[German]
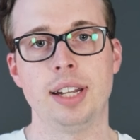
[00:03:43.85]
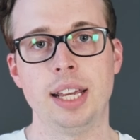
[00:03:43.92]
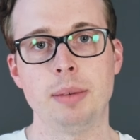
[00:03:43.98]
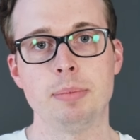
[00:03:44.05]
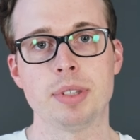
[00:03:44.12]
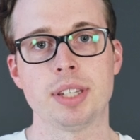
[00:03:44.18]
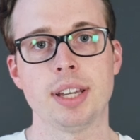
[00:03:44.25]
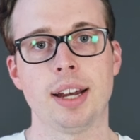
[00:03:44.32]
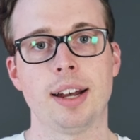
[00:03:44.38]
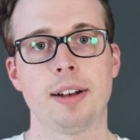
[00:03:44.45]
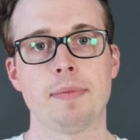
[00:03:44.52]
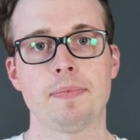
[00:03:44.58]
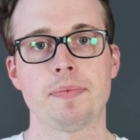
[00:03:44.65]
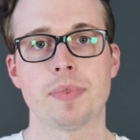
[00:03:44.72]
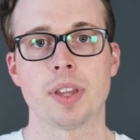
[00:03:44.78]

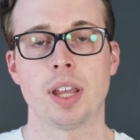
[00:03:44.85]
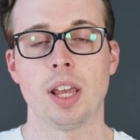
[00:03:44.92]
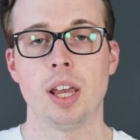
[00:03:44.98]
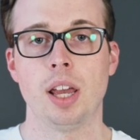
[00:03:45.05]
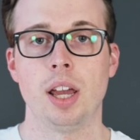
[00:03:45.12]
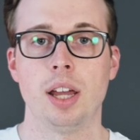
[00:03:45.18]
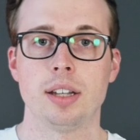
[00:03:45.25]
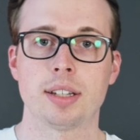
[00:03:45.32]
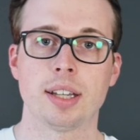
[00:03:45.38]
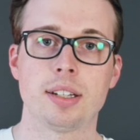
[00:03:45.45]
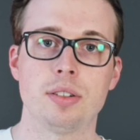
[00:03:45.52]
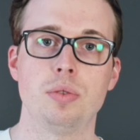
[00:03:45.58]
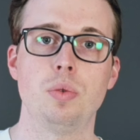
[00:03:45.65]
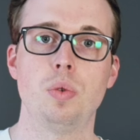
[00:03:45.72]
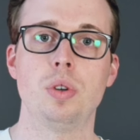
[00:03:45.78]
Lebensjahr,
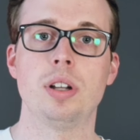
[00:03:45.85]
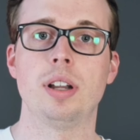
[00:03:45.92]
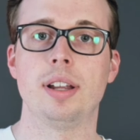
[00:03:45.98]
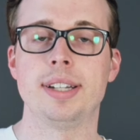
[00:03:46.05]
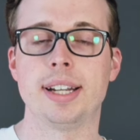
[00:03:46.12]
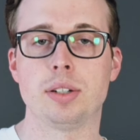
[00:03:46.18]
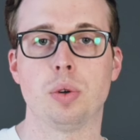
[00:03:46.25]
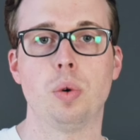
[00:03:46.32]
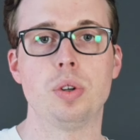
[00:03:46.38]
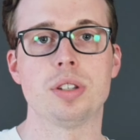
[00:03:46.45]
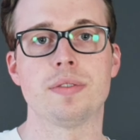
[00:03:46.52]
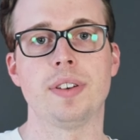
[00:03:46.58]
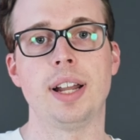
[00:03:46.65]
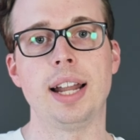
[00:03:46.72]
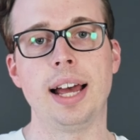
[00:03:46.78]
tritt nun der
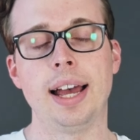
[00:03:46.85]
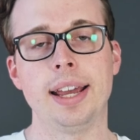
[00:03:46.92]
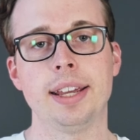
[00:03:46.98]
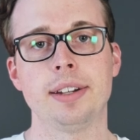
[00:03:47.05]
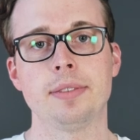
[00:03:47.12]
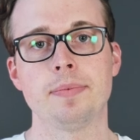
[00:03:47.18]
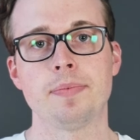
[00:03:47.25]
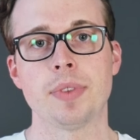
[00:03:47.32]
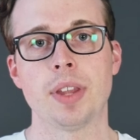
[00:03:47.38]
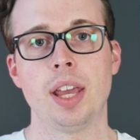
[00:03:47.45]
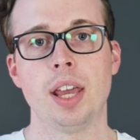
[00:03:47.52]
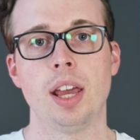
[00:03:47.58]
Todesfall ein,